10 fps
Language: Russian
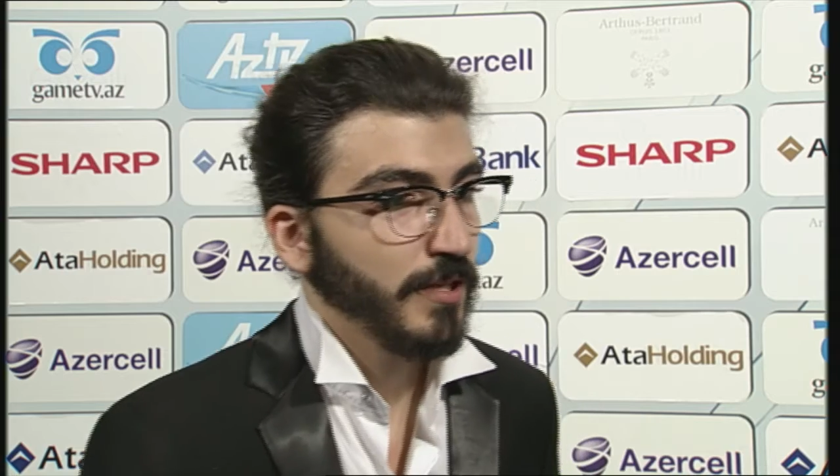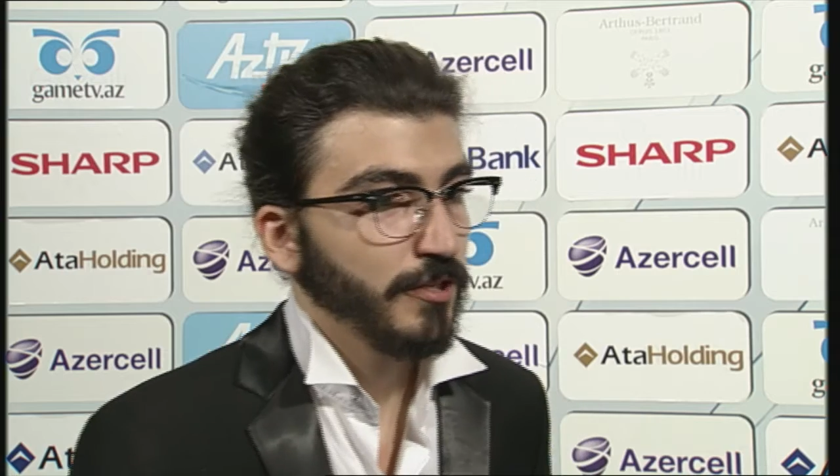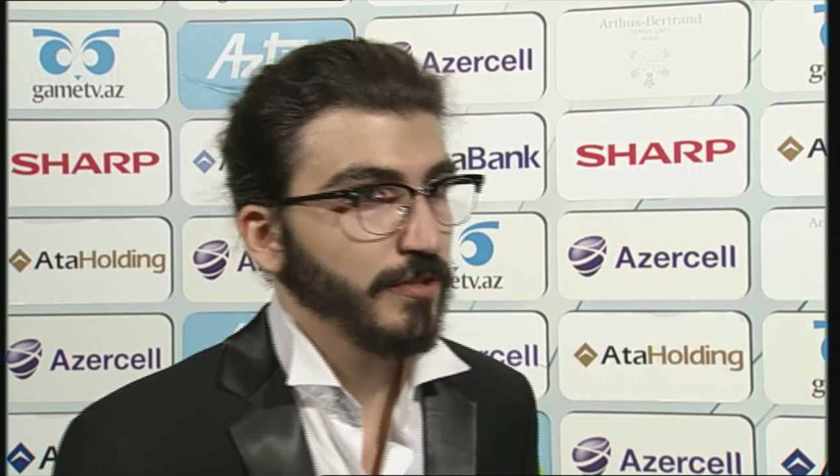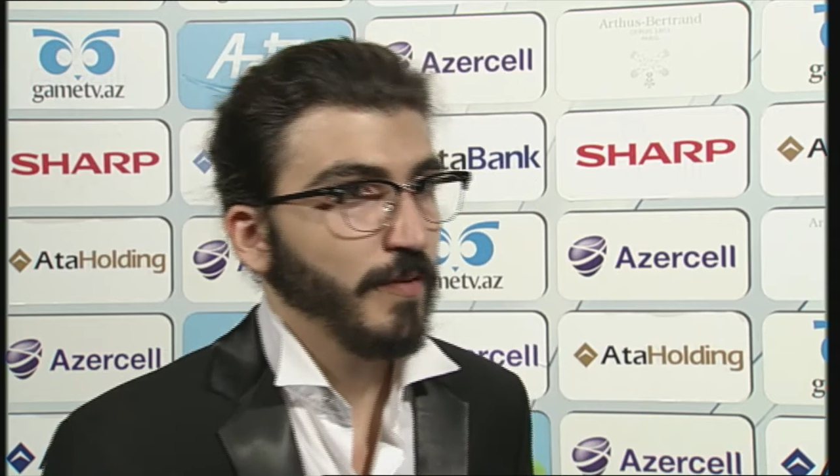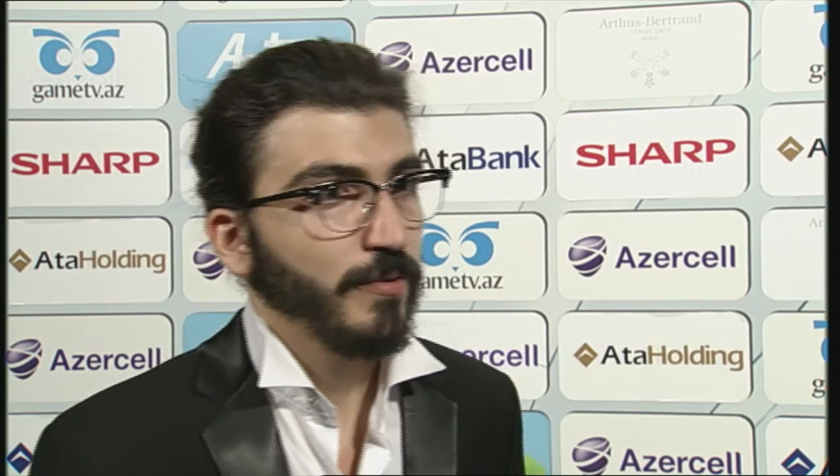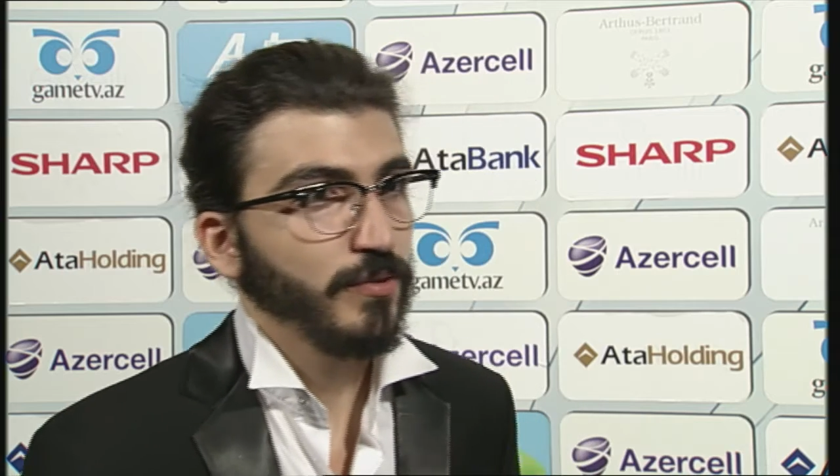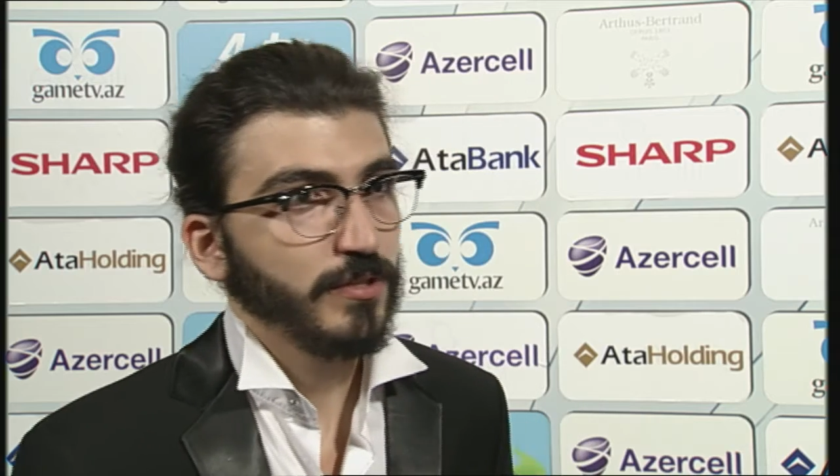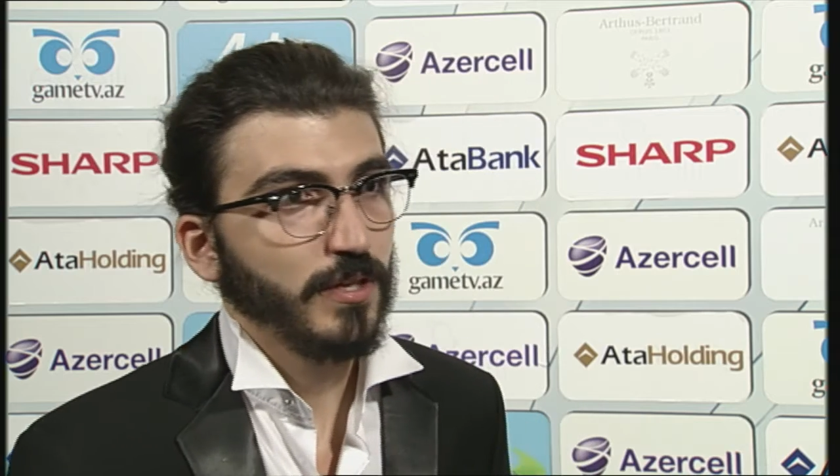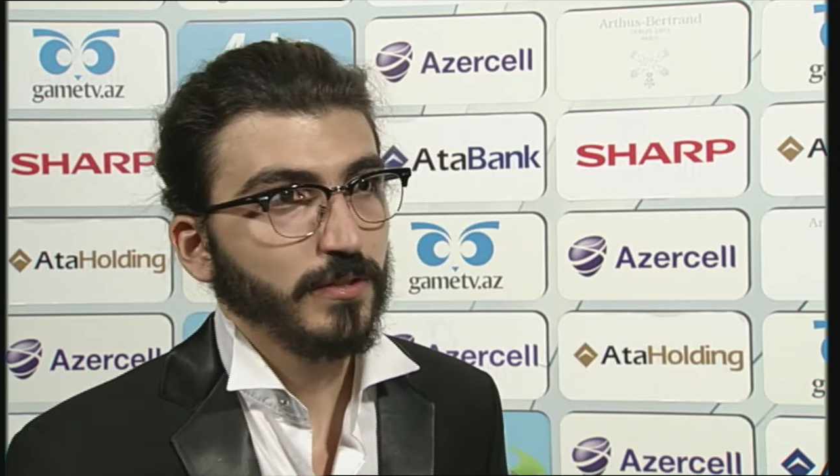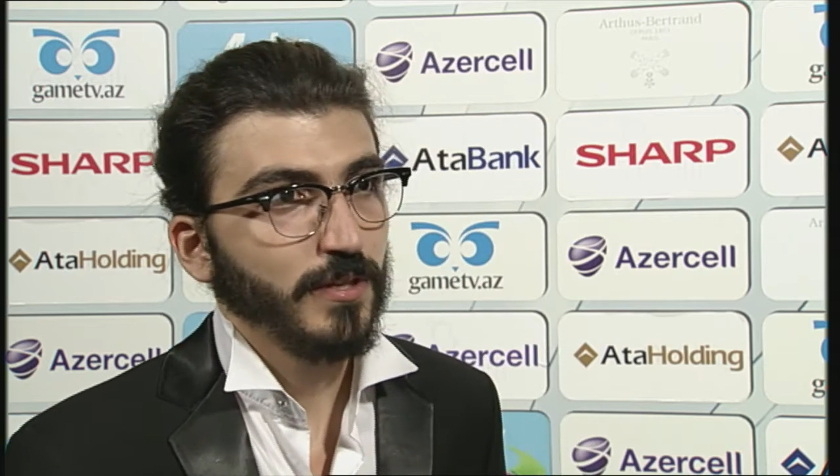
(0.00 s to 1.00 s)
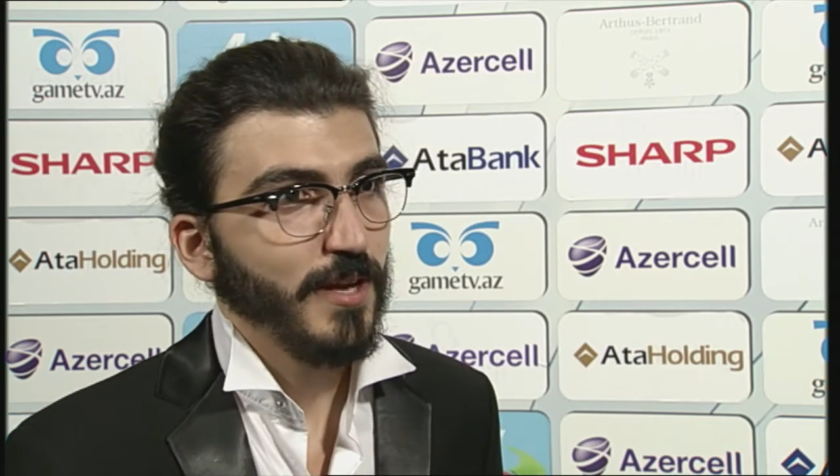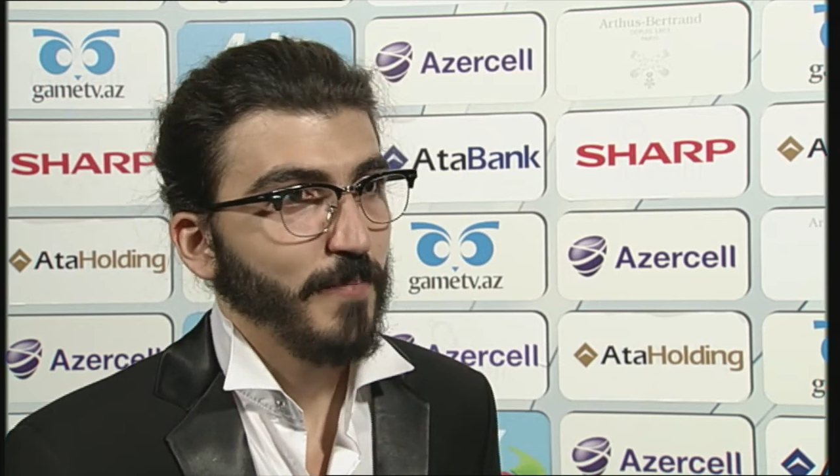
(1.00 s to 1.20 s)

каждый вопрос как